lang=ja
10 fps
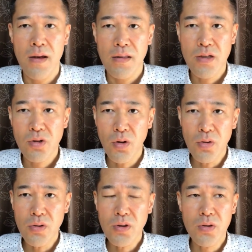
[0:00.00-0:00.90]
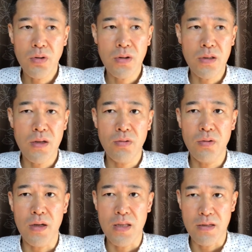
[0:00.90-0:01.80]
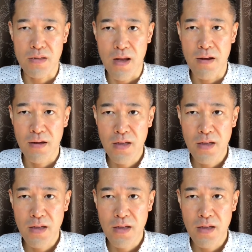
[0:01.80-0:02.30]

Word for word: でそういう人っていうのはですね、